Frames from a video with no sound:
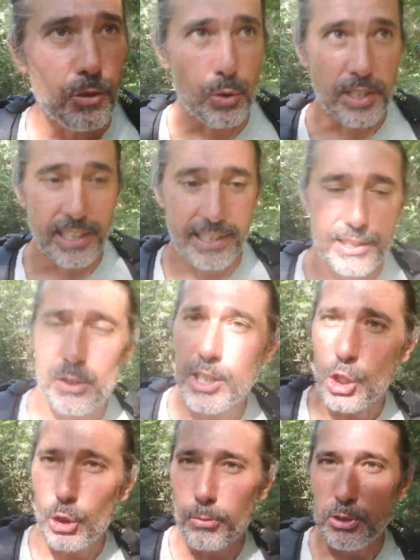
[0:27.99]

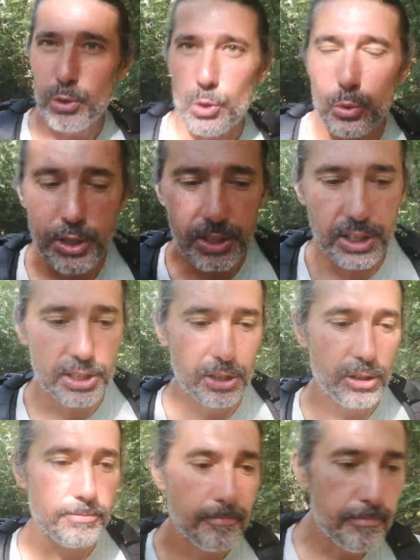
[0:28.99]
visualizzazioni nel momento in cui
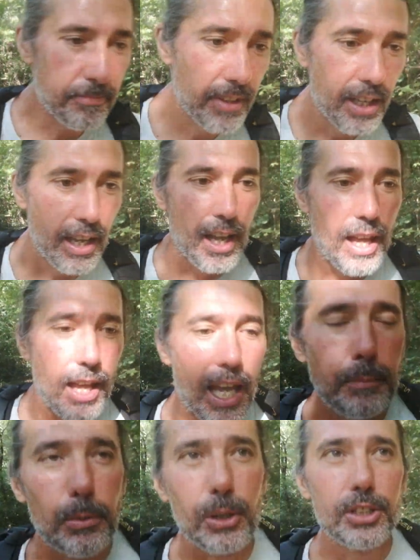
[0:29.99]
registro,
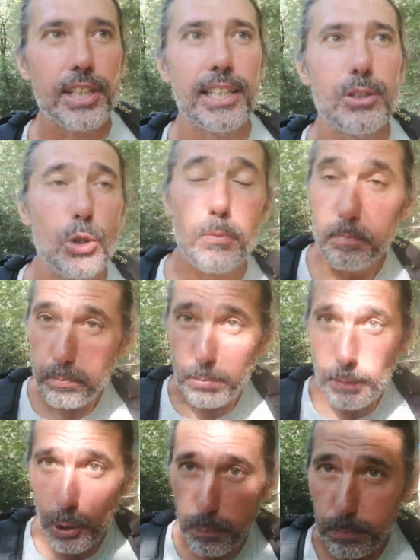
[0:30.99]
e poi sento
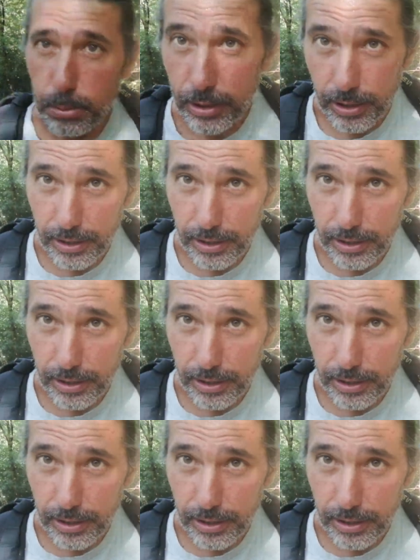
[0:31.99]
plup plup,